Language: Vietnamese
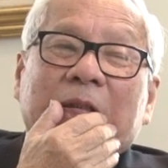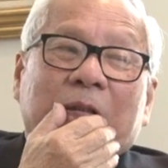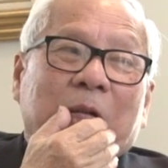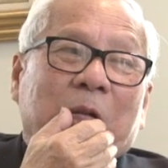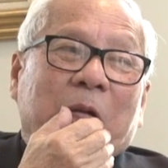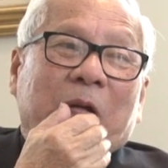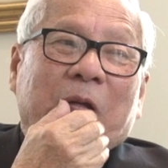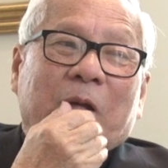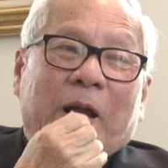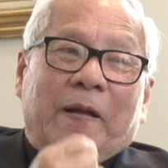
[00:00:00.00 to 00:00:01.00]
tôi nói
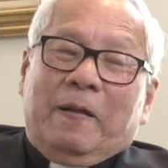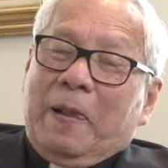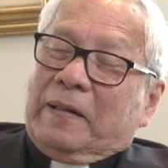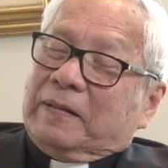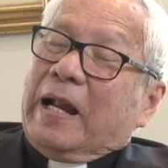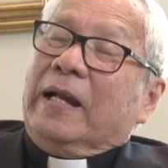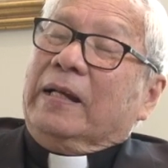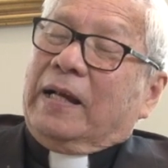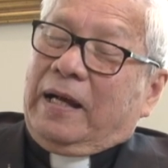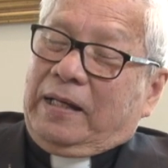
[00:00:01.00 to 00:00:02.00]
đây
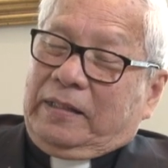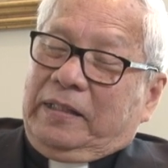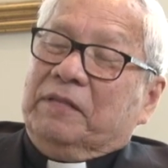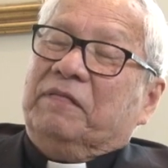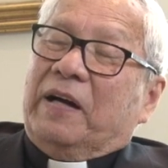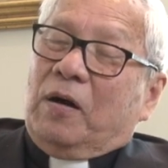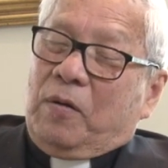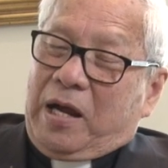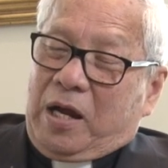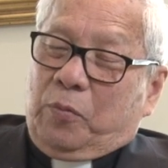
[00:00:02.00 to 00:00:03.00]
là tiếng pháo
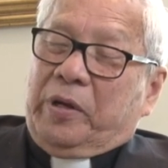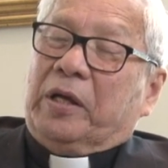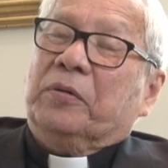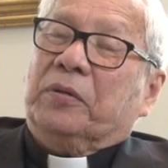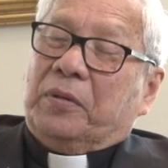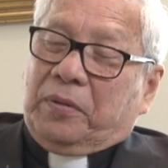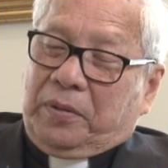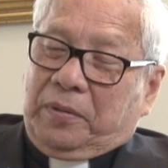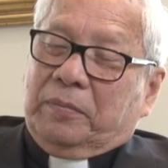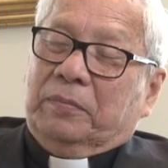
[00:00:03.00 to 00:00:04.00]
hạ quyệt của tôi
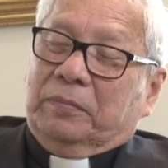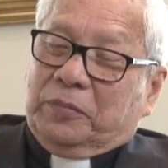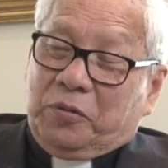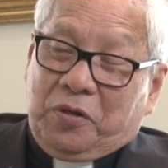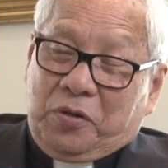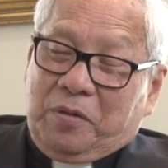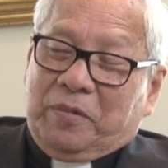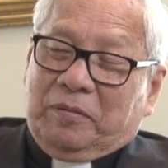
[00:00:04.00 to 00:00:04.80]
tôi nói rõ mà